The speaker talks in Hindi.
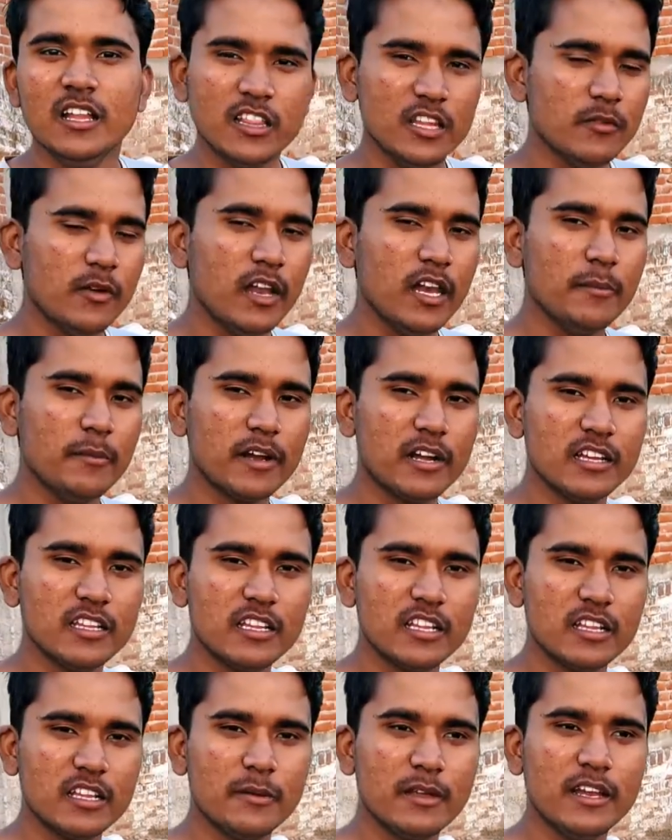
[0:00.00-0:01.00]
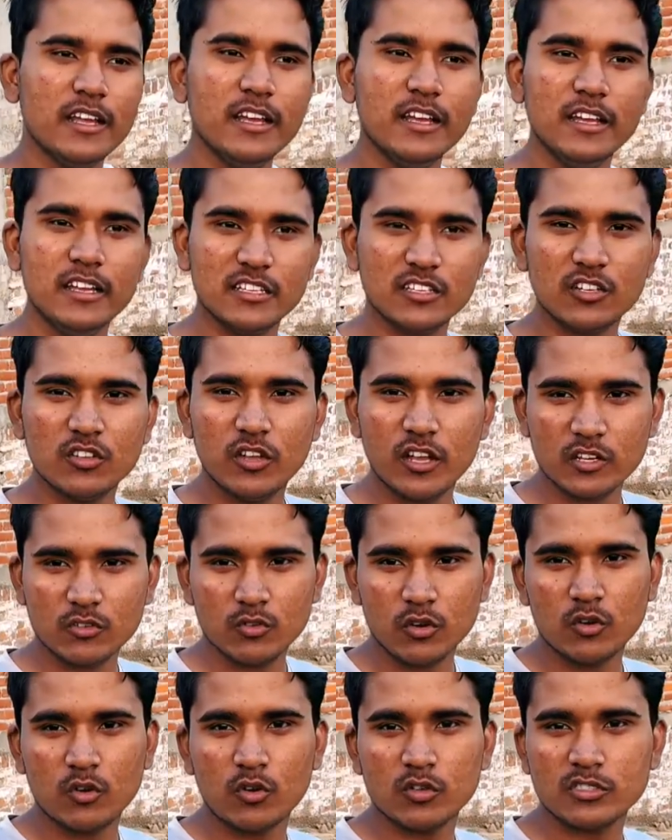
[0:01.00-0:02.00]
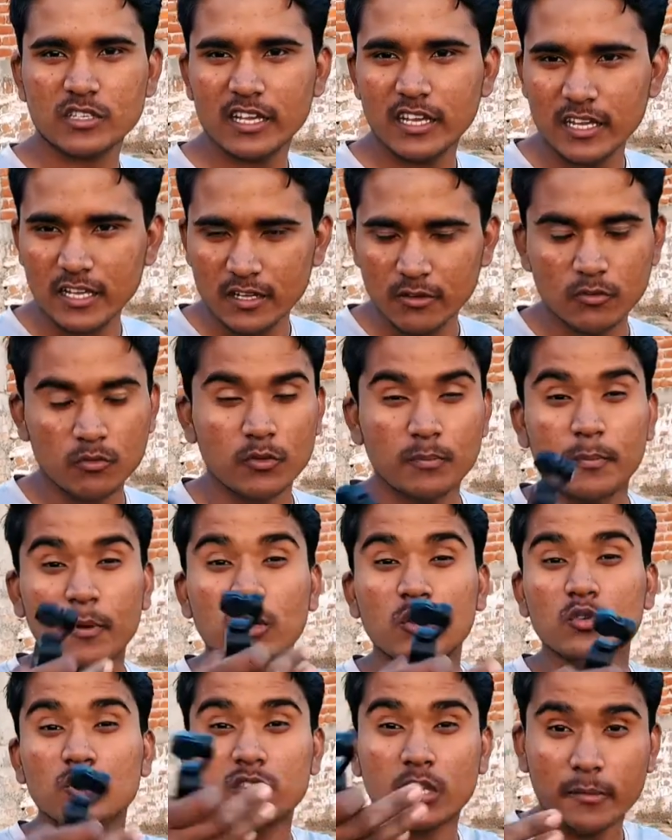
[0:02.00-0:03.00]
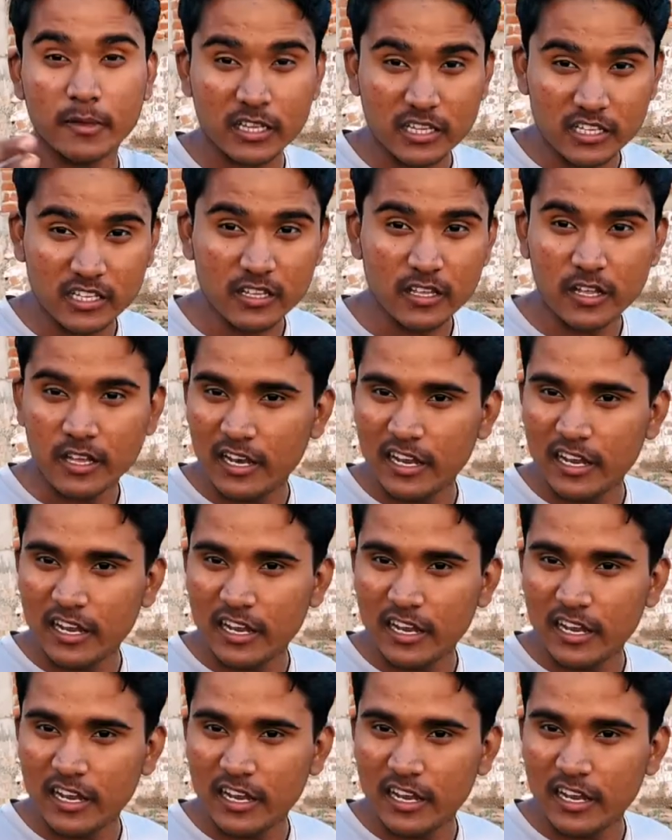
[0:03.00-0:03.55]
दिवाली पर ख़रीदा था मैंने इसकी जो एक्चुअल कॉस्ट है उस समय थी